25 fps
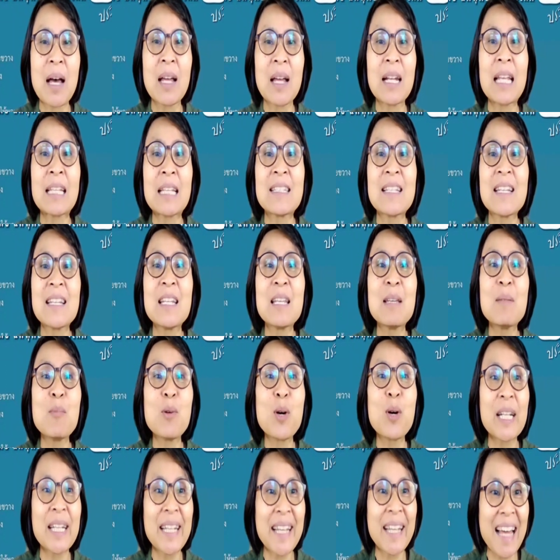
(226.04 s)
ดัชนีม
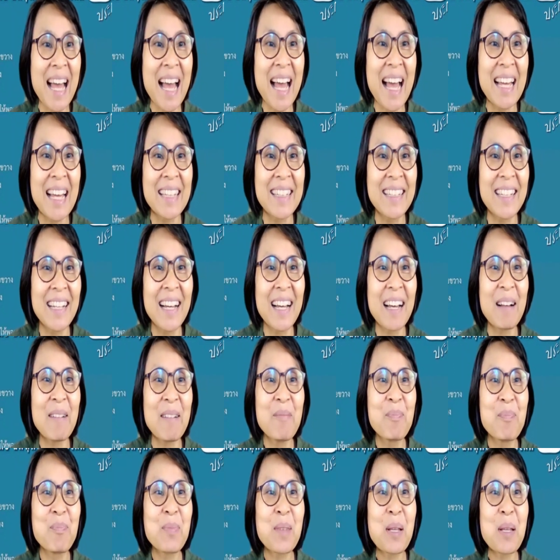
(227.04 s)
วลกายนะคะ
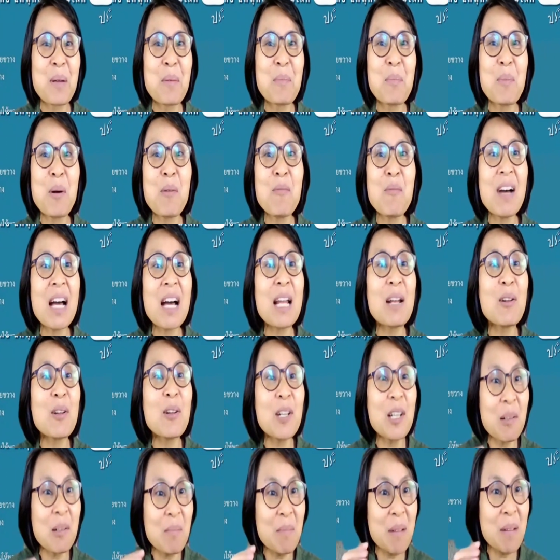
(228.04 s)
เพราะว่าลด
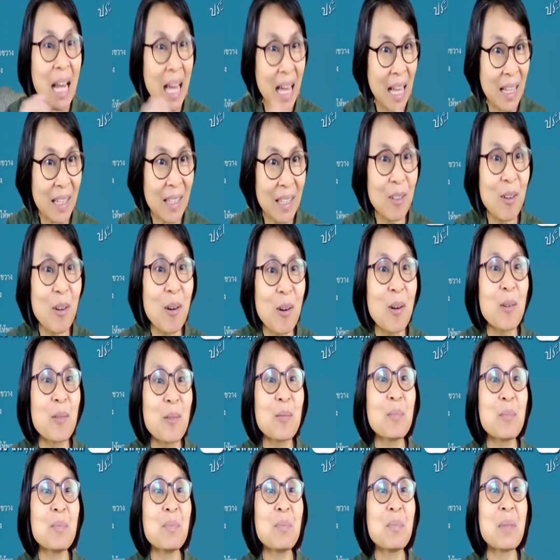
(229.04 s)
น้ำหนักของ
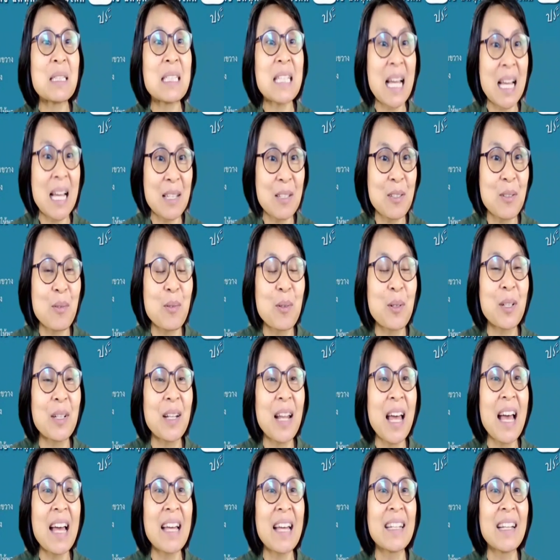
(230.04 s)
ประชาชน
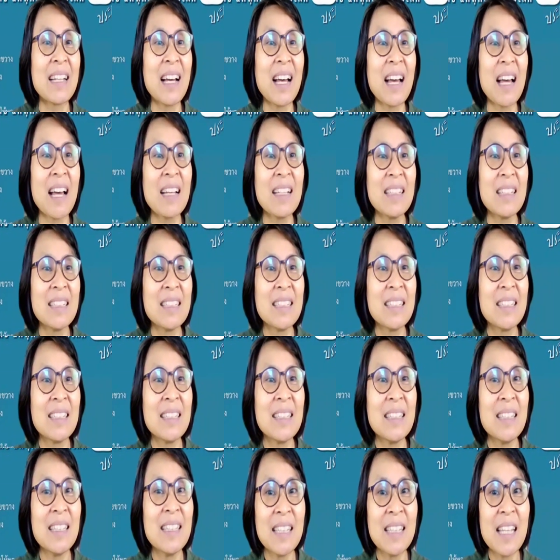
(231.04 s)
ได้นะคะ
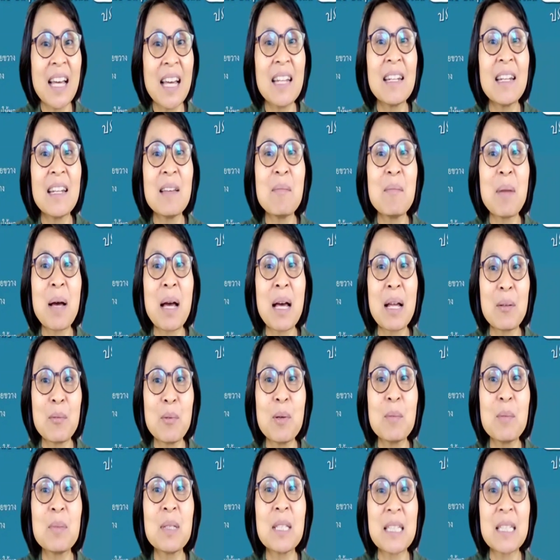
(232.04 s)
ที่ท่านได้มาร่
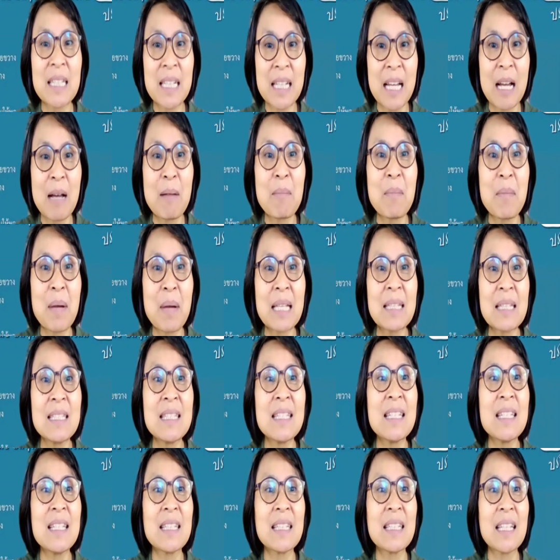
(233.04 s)
วมกิจกรรมมา
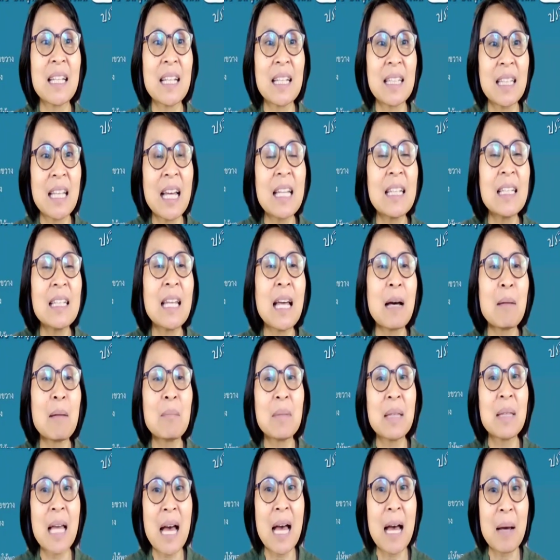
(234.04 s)
ชิ่งเนี่ยท่าน
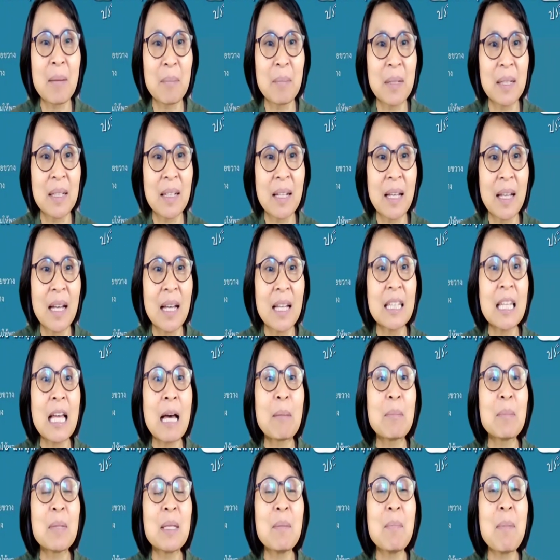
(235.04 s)
ทำตามนะคะ
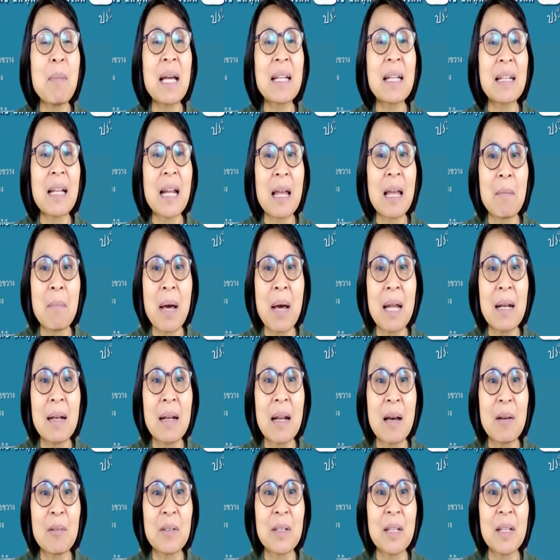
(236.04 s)
ทำที่บ้านใครบ้าน
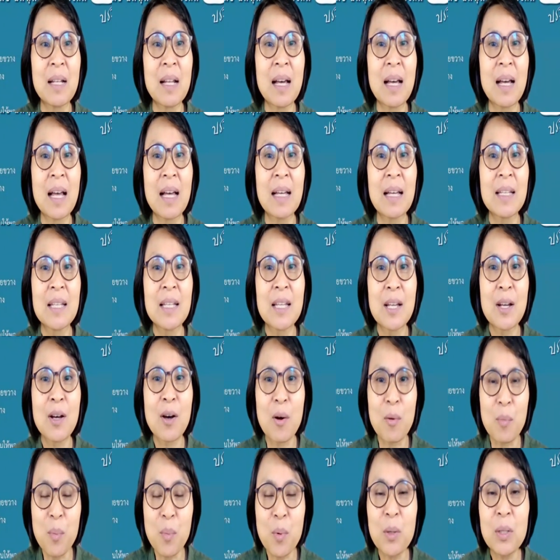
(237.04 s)
เรานี่แหละคะ่ะข
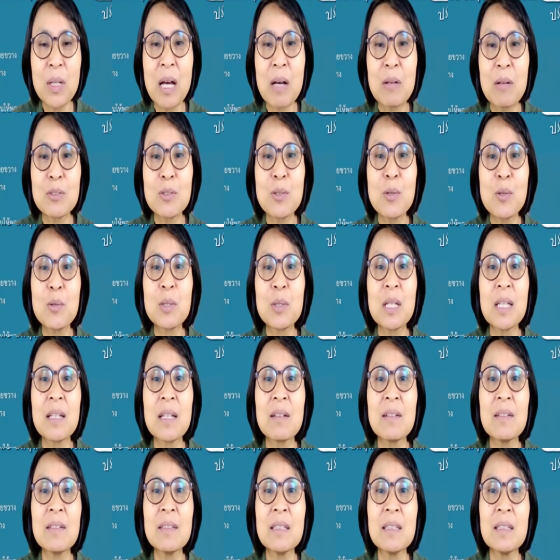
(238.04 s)
องพวกเราโชคดี
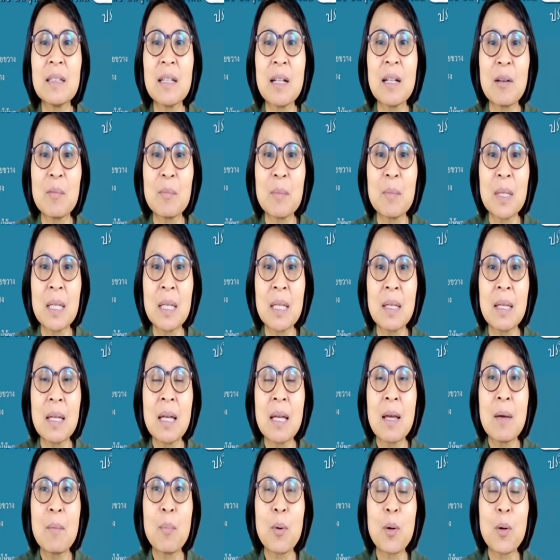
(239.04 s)
ก็คือเรามี
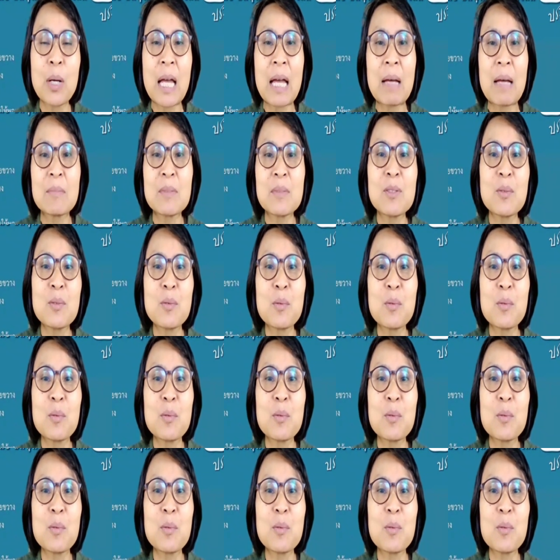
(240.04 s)
โปรแกรมซู